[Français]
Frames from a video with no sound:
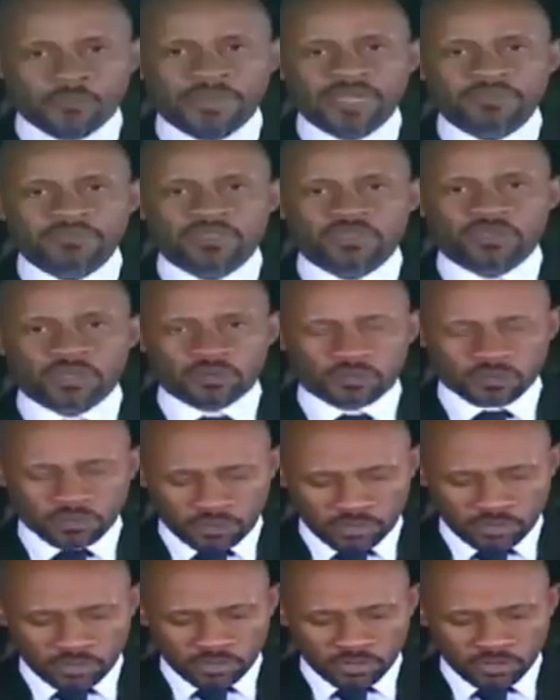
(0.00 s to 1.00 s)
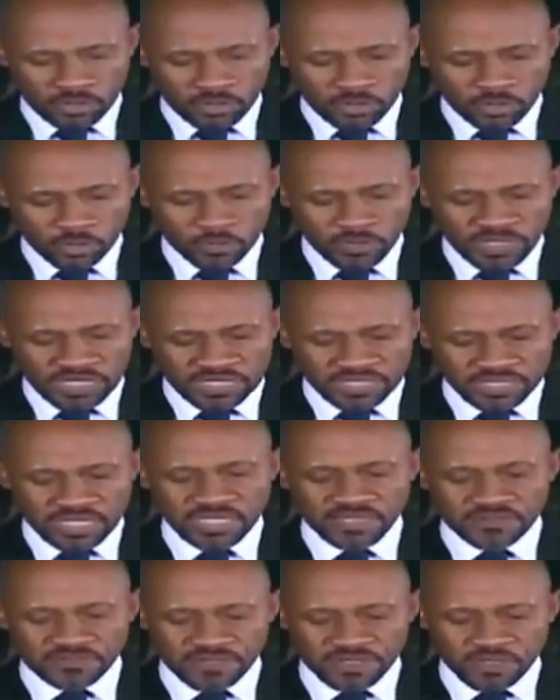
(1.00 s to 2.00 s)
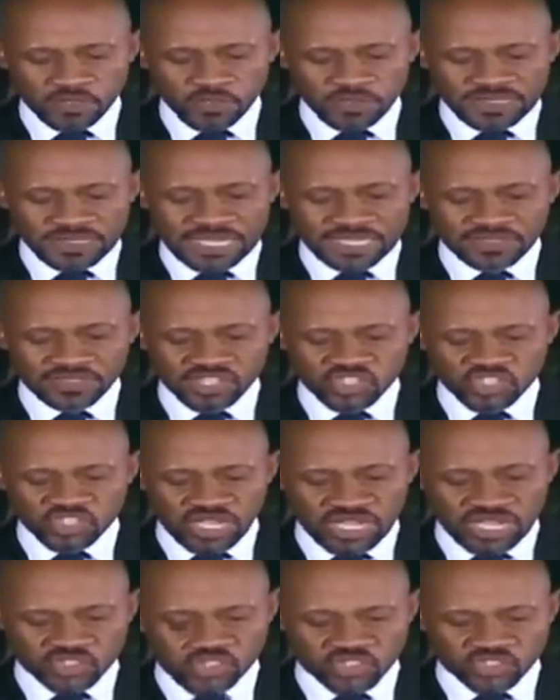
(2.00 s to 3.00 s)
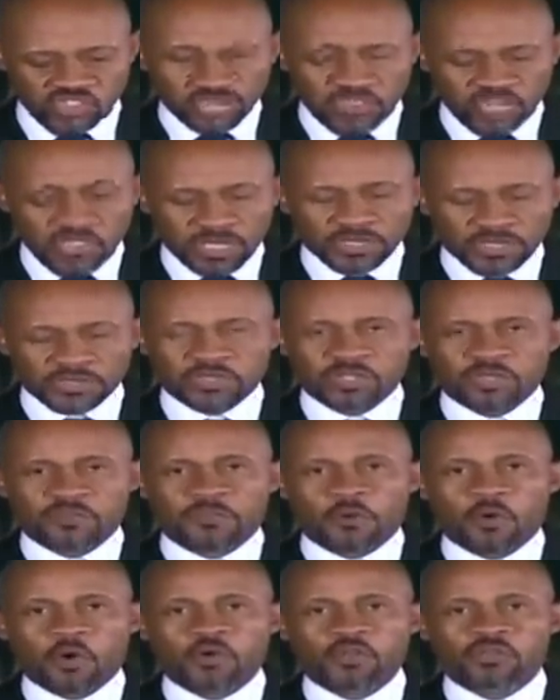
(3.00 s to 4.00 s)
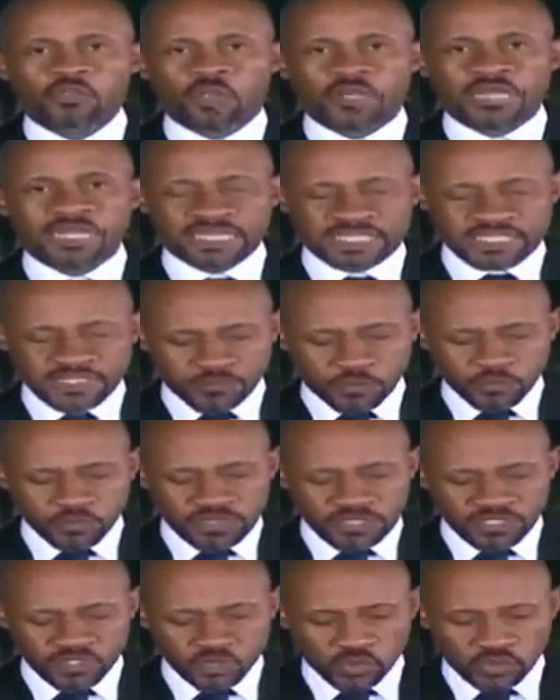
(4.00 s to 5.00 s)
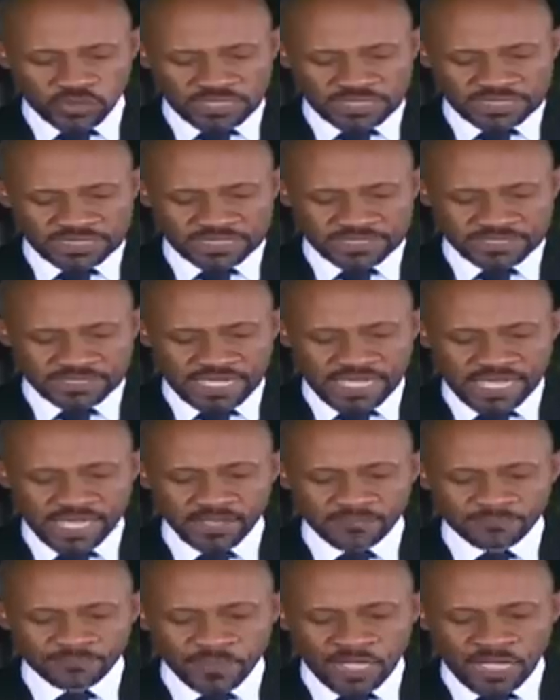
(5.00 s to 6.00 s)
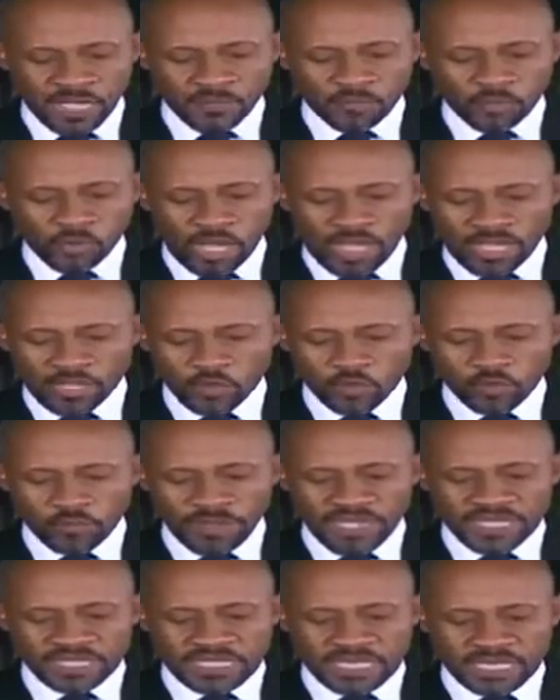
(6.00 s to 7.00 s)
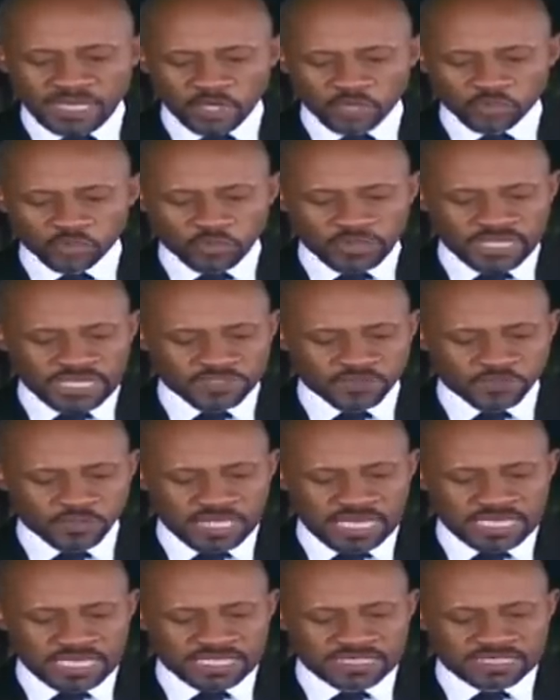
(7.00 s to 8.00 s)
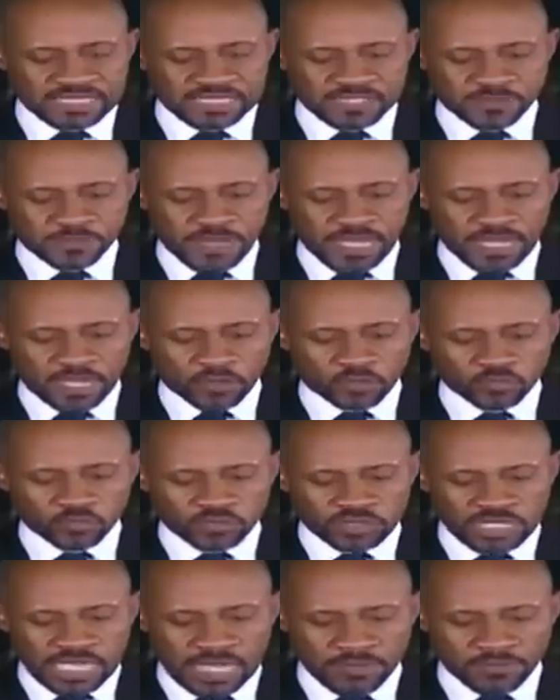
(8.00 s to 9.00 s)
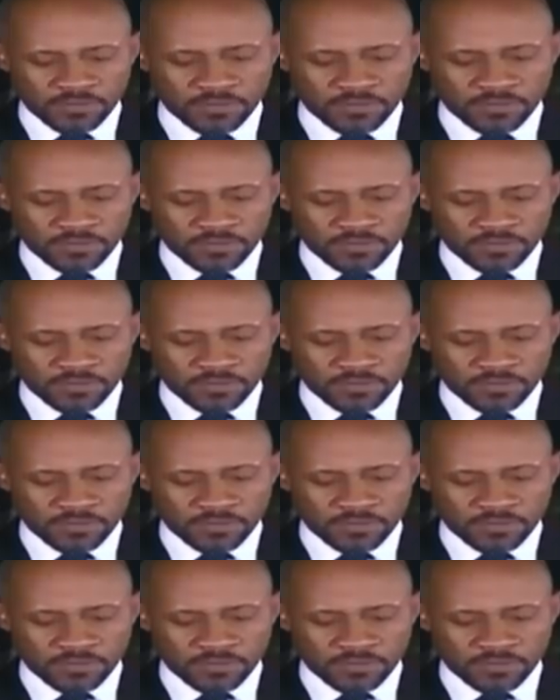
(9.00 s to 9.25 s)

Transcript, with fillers: En même temps, le ministre des Finances a été chargé de prendre les dispositions nécessaires pour accompagner l'Ordre national des experts comptables